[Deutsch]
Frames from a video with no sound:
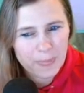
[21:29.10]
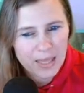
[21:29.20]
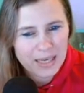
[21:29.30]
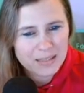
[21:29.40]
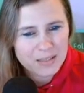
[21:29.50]

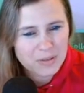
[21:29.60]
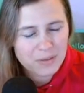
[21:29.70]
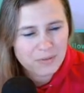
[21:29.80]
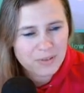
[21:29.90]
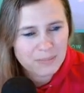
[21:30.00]
Kannst du
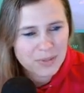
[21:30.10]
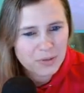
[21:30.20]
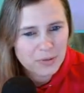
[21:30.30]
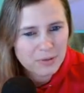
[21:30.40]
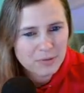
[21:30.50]
den Flammen der
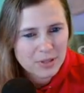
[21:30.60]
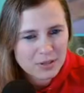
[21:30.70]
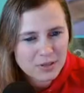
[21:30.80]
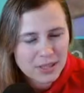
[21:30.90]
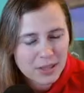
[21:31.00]
Hölle
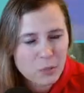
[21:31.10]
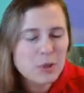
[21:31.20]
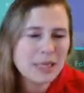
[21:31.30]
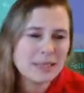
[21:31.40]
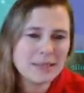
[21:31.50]
widerstehen? Oh, da
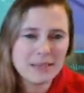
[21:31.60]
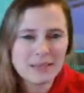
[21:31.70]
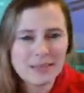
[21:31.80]
ist er.